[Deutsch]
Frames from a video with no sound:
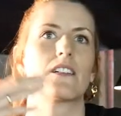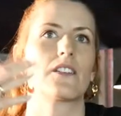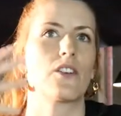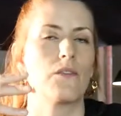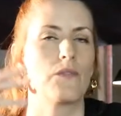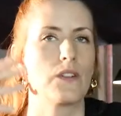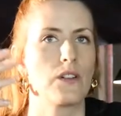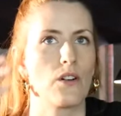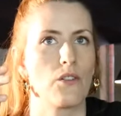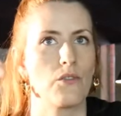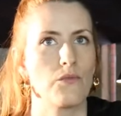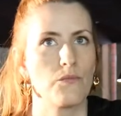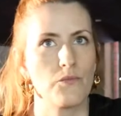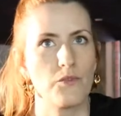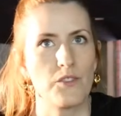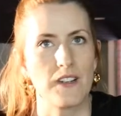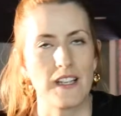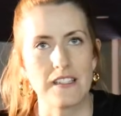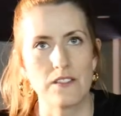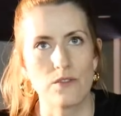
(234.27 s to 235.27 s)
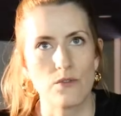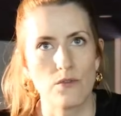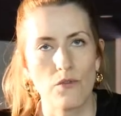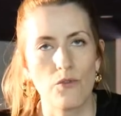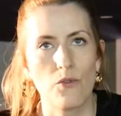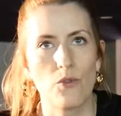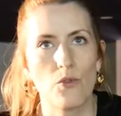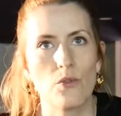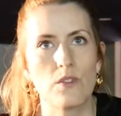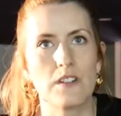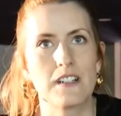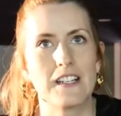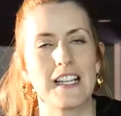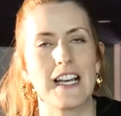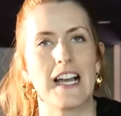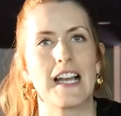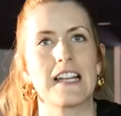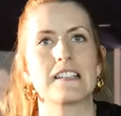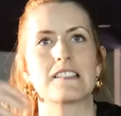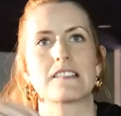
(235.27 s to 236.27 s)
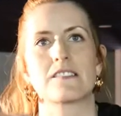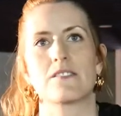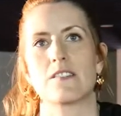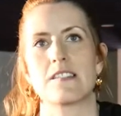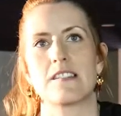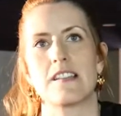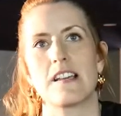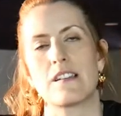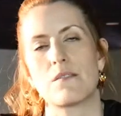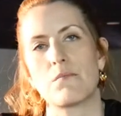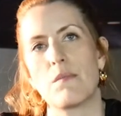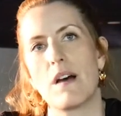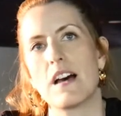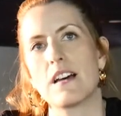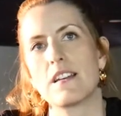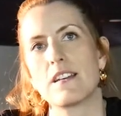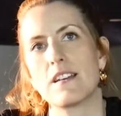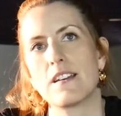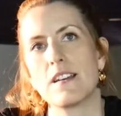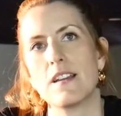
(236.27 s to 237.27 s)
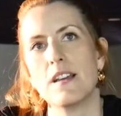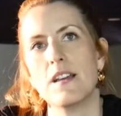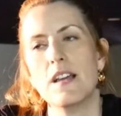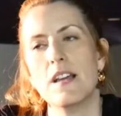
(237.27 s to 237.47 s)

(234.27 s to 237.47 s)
können wir doch vielleicht irgendwo ein kleines Konzert machen,